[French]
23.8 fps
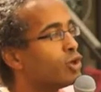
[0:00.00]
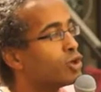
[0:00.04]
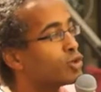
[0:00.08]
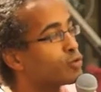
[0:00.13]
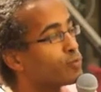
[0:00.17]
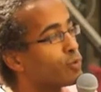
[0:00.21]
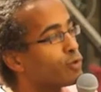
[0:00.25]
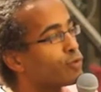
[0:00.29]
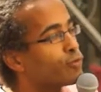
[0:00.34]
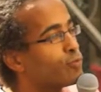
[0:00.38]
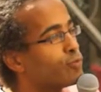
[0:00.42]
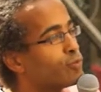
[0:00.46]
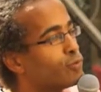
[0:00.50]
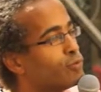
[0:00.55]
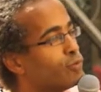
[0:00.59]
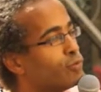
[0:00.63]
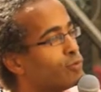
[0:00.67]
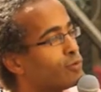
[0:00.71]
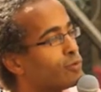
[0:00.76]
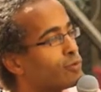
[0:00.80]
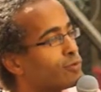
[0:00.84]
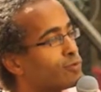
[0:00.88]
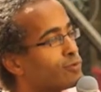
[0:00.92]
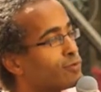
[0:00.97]
Je pense
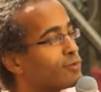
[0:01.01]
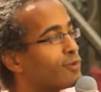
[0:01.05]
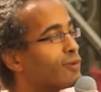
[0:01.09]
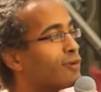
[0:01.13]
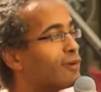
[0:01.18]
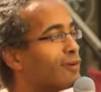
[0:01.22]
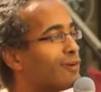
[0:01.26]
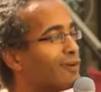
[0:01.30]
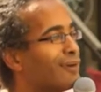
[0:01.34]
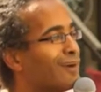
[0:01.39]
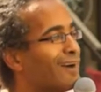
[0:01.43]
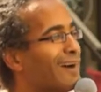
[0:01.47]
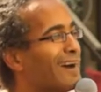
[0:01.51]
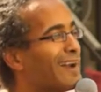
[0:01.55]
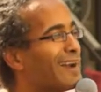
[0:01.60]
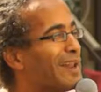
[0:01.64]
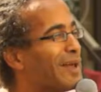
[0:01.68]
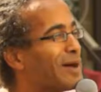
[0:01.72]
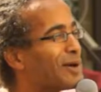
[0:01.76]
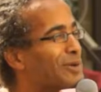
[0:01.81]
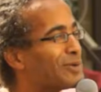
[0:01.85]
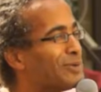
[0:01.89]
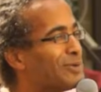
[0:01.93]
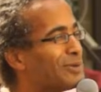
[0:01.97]
plus euh, à
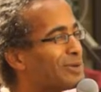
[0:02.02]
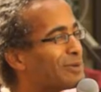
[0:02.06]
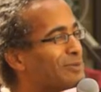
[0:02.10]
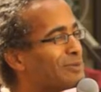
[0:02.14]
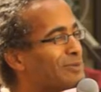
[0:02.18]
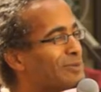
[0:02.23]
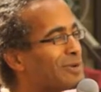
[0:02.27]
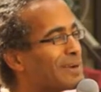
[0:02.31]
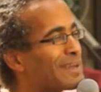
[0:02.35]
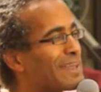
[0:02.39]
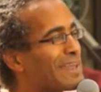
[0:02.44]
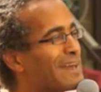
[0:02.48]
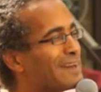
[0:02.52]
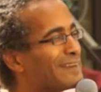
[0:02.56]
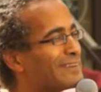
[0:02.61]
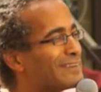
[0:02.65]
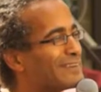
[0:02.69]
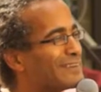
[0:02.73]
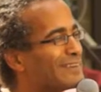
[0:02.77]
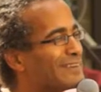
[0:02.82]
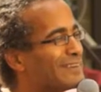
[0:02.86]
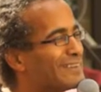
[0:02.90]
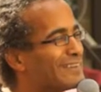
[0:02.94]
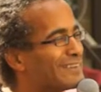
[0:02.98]
la rue comme moyen
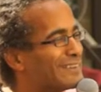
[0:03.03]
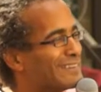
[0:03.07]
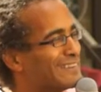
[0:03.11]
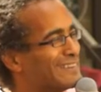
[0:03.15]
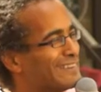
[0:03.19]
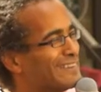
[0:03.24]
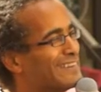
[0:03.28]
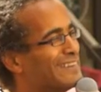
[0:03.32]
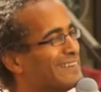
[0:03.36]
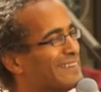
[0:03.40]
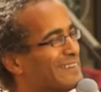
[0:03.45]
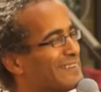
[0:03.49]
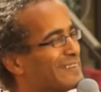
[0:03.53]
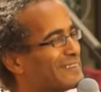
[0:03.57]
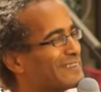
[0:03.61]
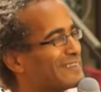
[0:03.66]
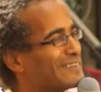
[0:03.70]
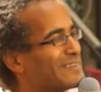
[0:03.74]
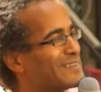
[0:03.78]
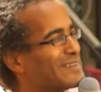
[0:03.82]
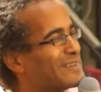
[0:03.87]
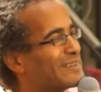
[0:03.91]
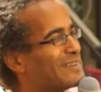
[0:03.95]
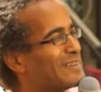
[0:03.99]

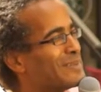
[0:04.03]
de,